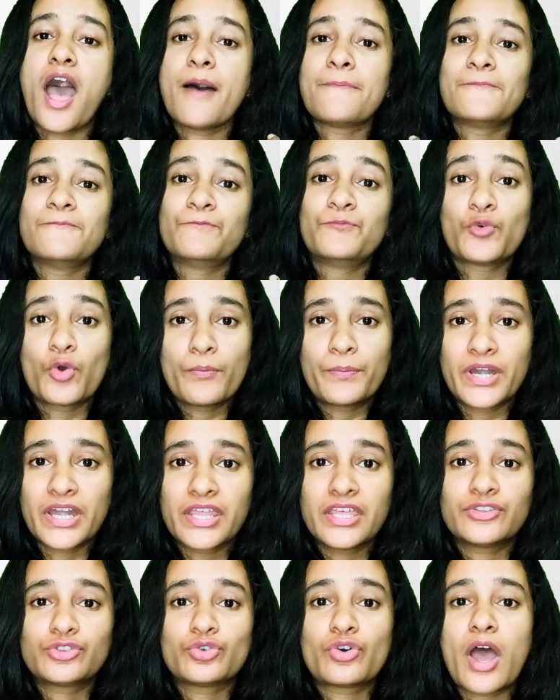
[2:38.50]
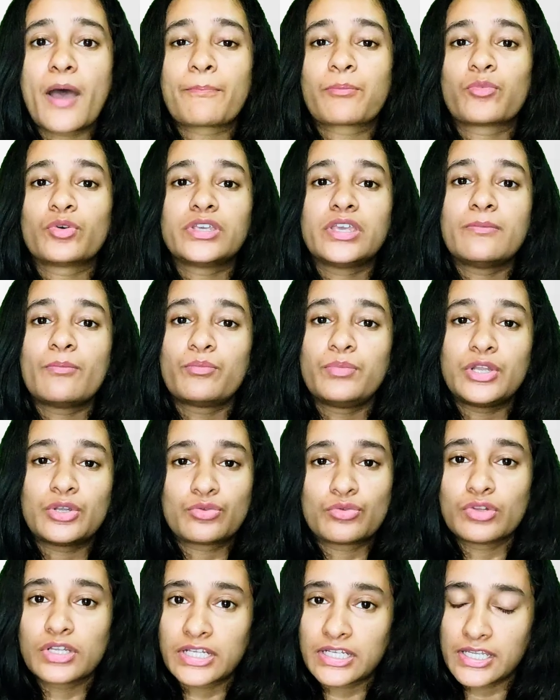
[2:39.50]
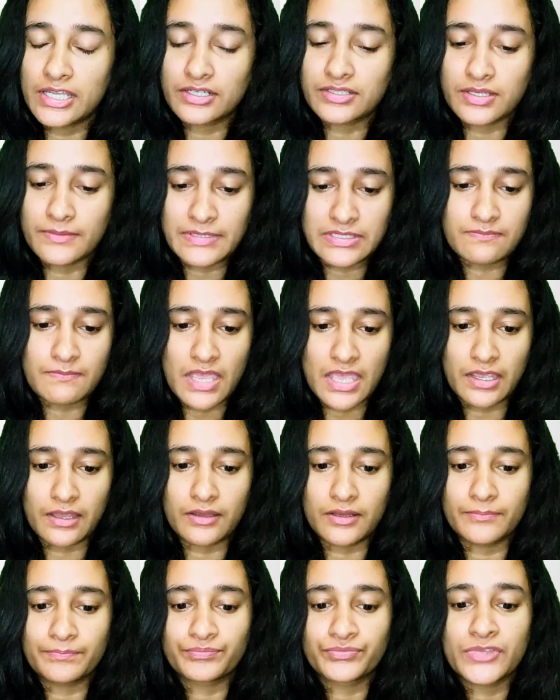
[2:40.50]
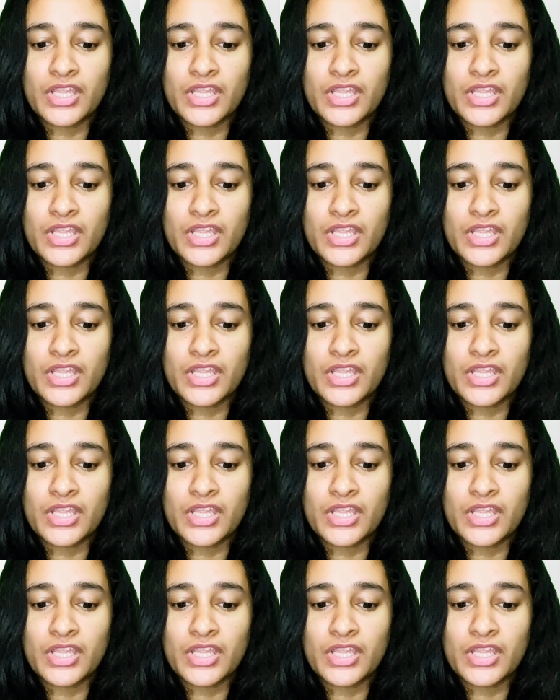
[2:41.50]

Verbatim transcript: आप वो पढ़े तो आपको ये बिल्कुल क्लियर समझ में आएगा